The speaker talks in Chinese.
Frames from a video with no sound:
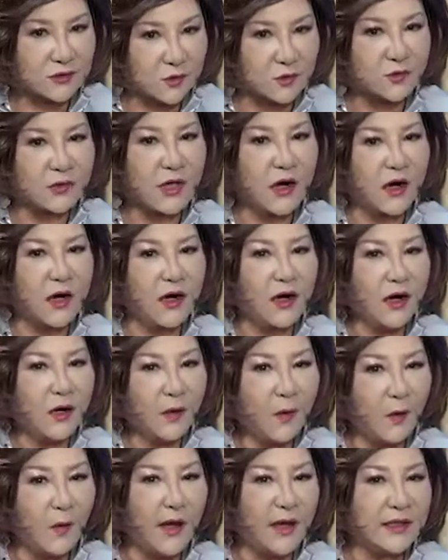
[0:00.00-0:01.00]
都要
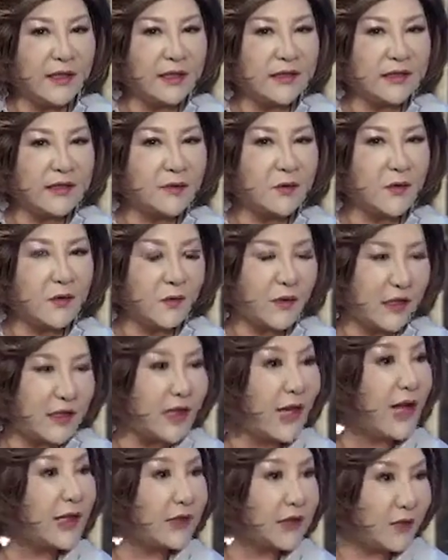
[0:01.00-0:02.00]
怀念这位伟
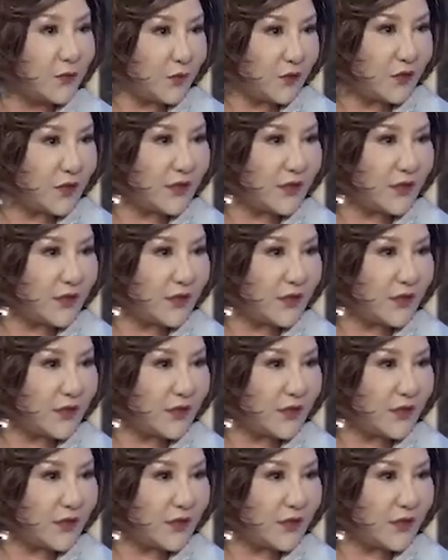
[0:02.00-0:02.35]
大的女